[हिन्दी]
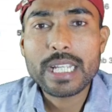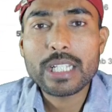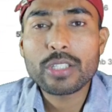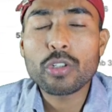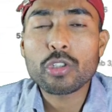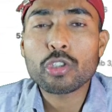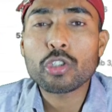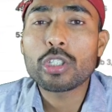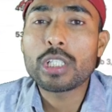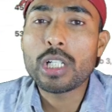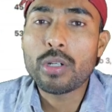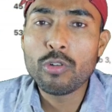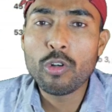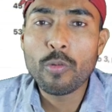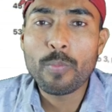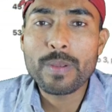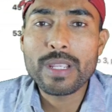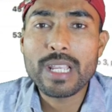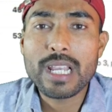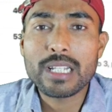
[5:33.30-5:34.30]
ये दोस्तों
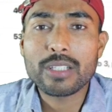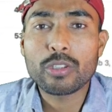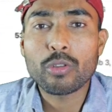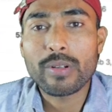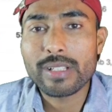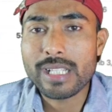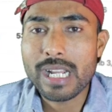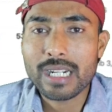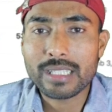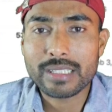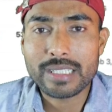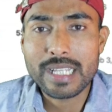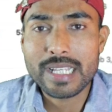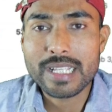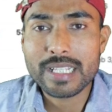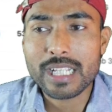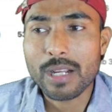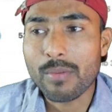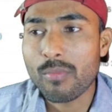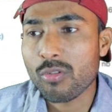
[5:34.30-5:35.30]
डब्ल्यू पी एल दो हजार
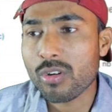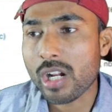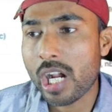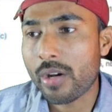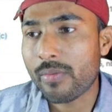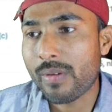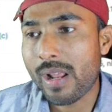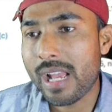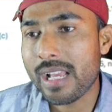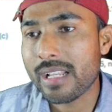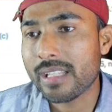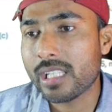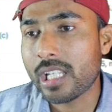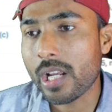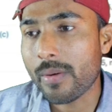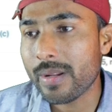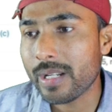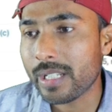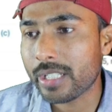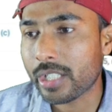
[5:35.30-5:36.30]
तेईस का मुकाबला है
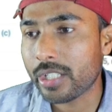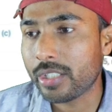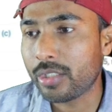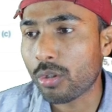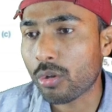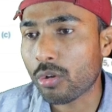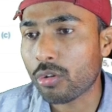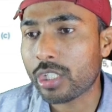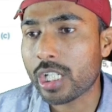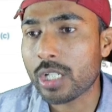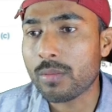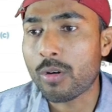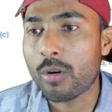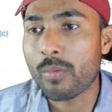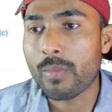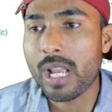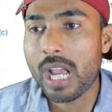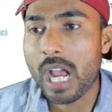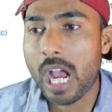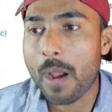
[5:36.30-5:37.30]
जब इन दोनों
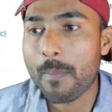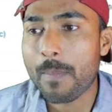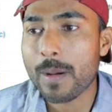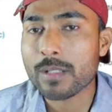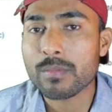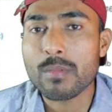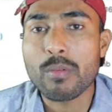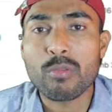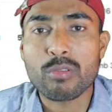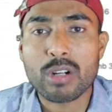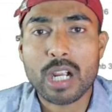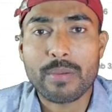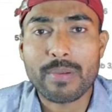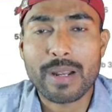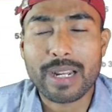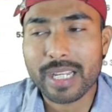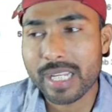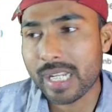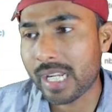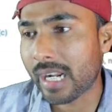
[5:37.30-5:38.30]
टीमों में आपस में
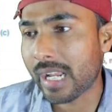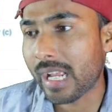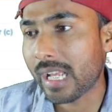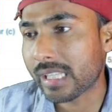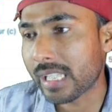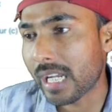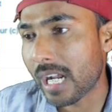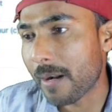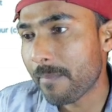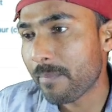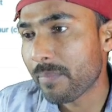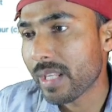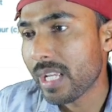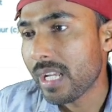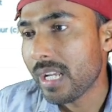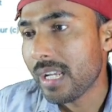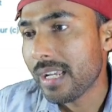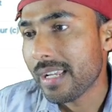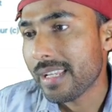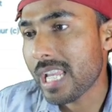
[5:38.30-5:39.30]
मुकाबला खेला गया था
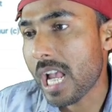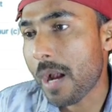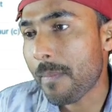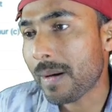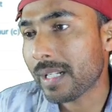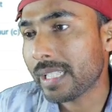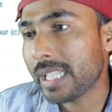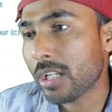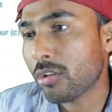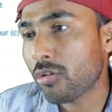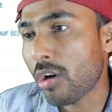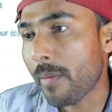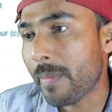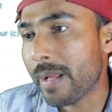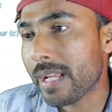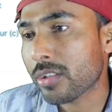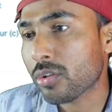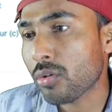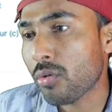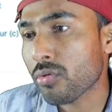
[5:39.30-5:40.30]
यहां पर देखो
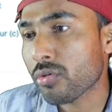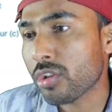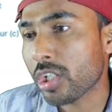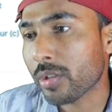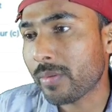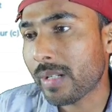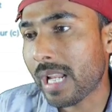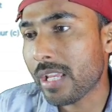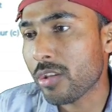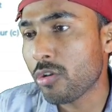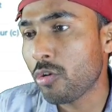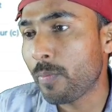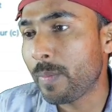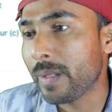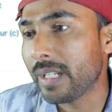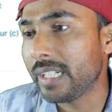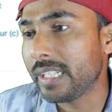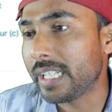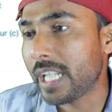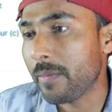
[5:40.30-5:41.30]
आप एक बनाए
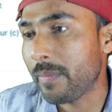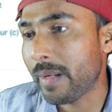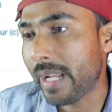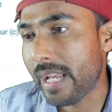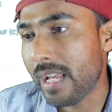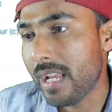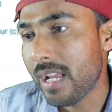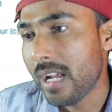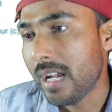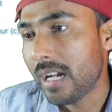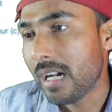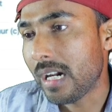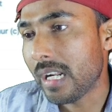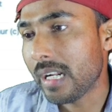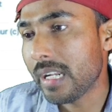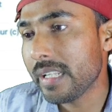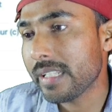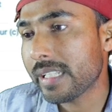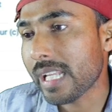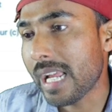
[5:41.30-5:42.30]
यूपी की टीम ने
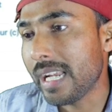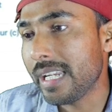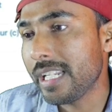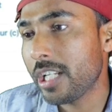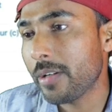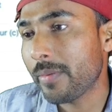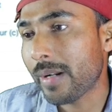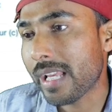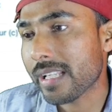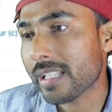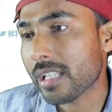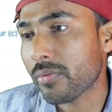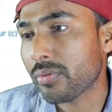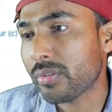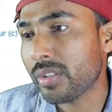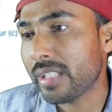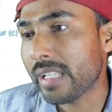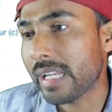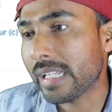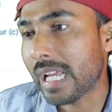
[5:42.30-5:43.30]
अलीसा अली ने बनाए
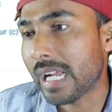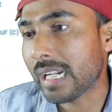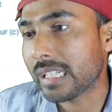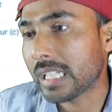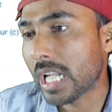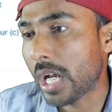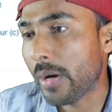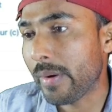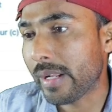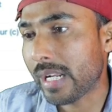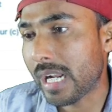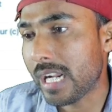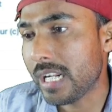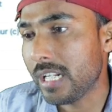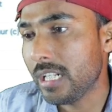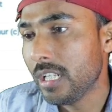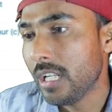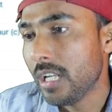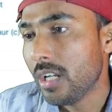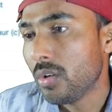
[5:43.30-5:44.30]
सबसे ज़्यादा अट्ठावन
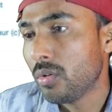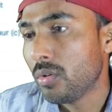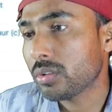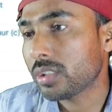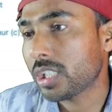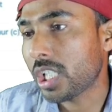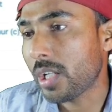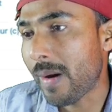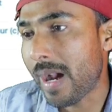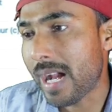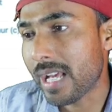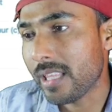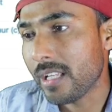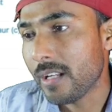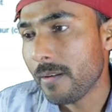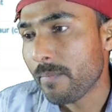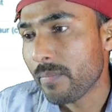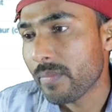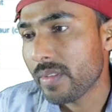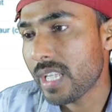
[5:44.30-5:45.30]
रन उसके
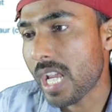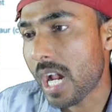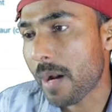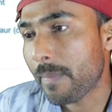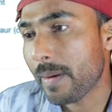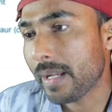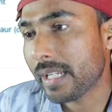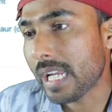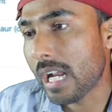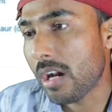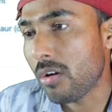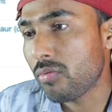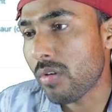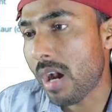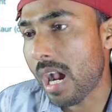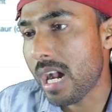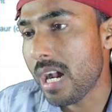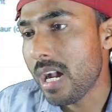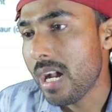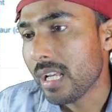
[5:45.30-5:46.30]
बाद यहां पे क्या
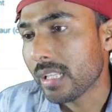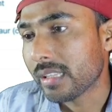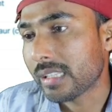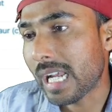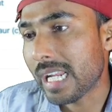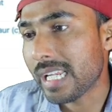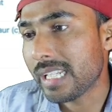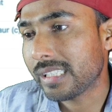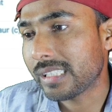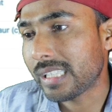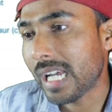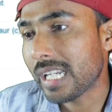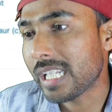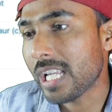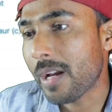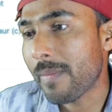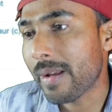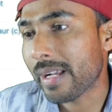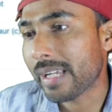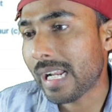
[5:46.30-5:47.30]
हुआ ताई
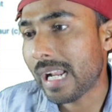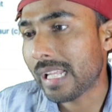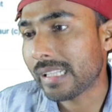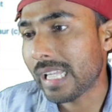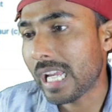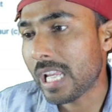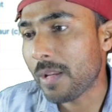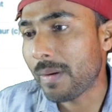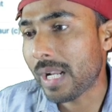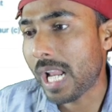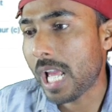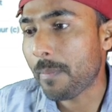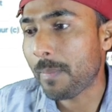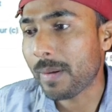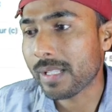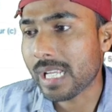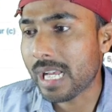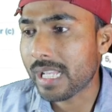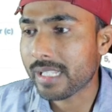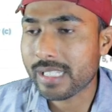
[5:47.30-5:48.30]
तालिया मैगराताई बनाए
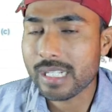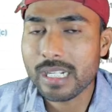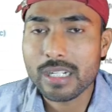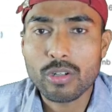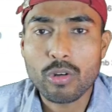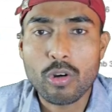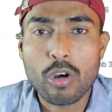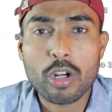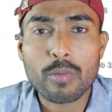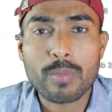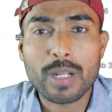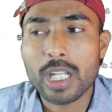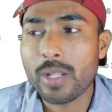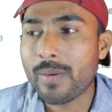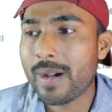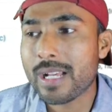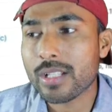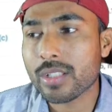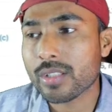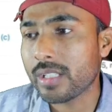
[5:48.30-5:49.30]
पचास रन और
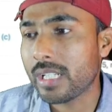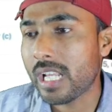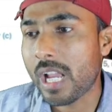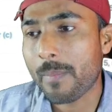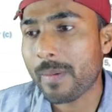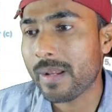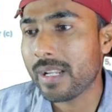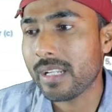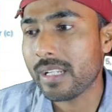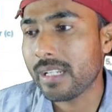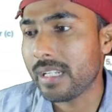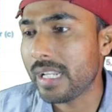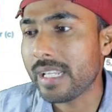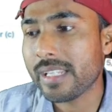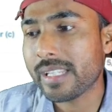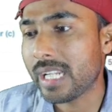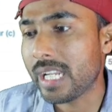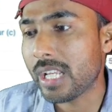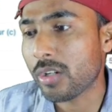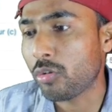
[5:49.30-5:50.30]
बल्लेबाज यहाँ पे
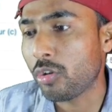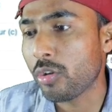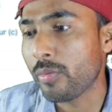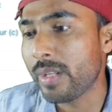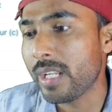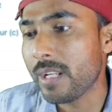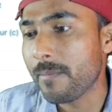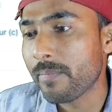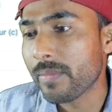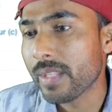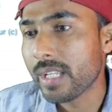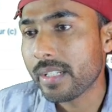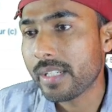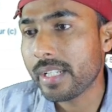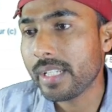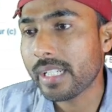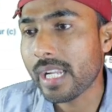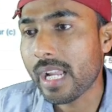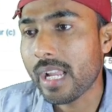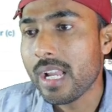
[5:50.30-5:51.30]
नहीं चले कोई भी
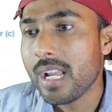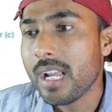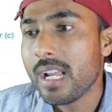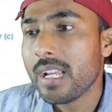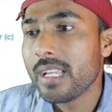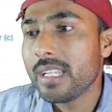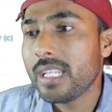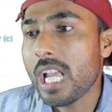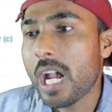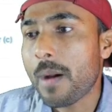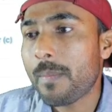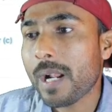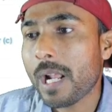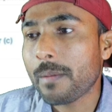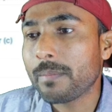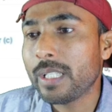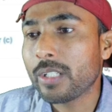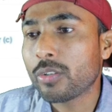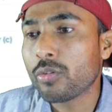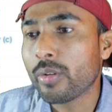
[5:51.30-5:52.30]
ठीक है यहाँ पर
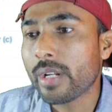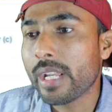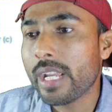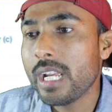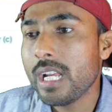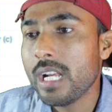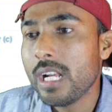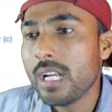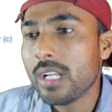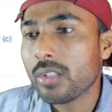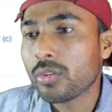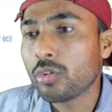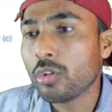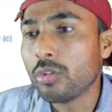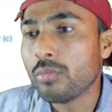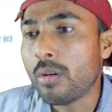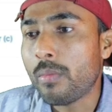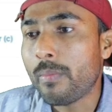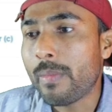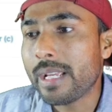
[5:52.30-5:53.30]
आप देखोगे
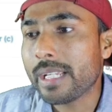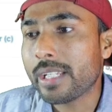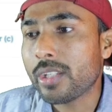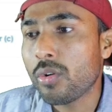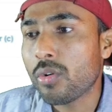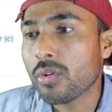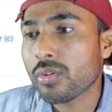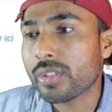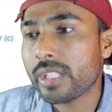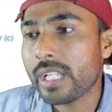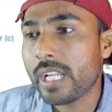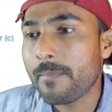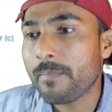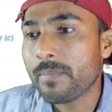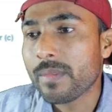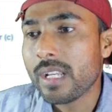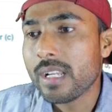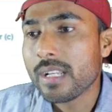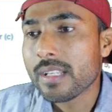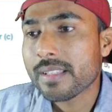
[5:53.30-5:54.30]
तो मुंबई की ओर से
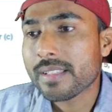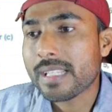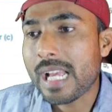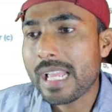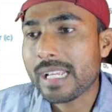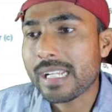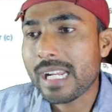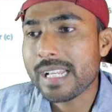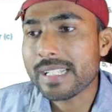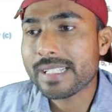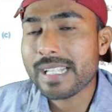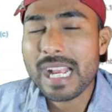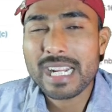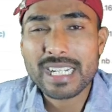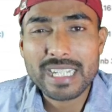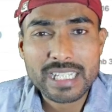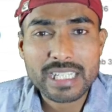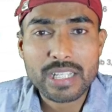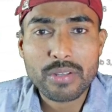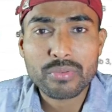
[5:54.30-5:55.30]
साइका
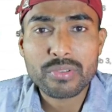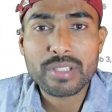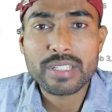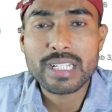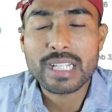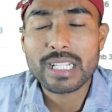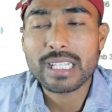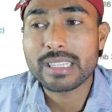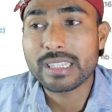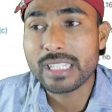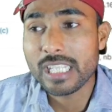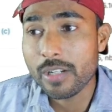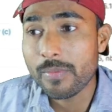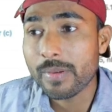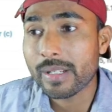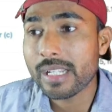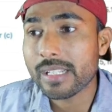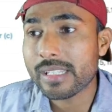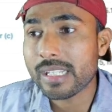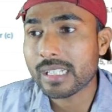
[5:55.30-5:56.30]
इसाक ने सबसे ज़्यादा
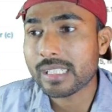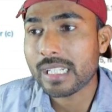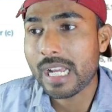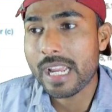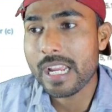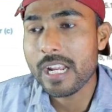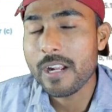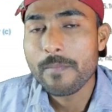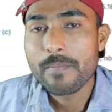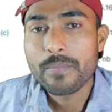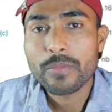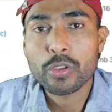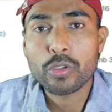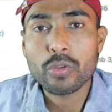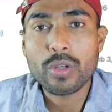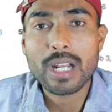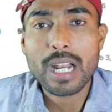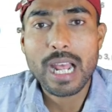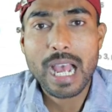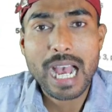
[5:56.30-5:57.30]
तीन विकेट चटकाए
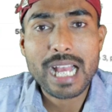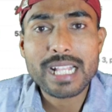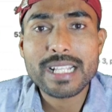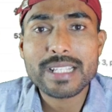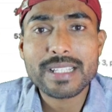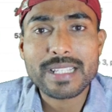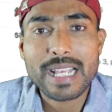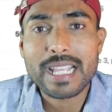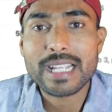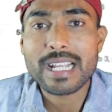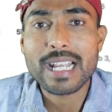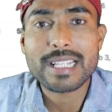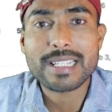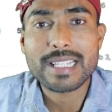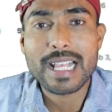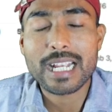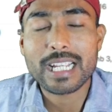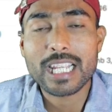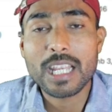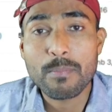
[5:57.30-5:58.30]
तो यार आज साइका
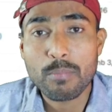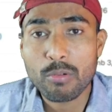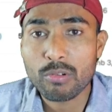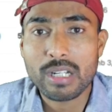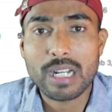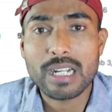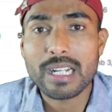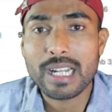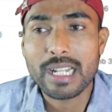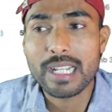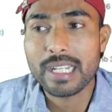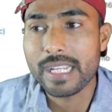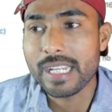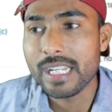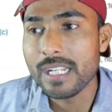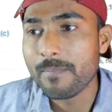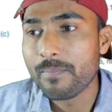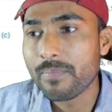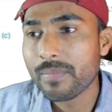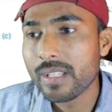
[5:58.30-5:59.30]
इसाक इम्पोर्टेंट
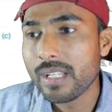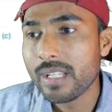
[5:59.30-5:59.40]
रहेगी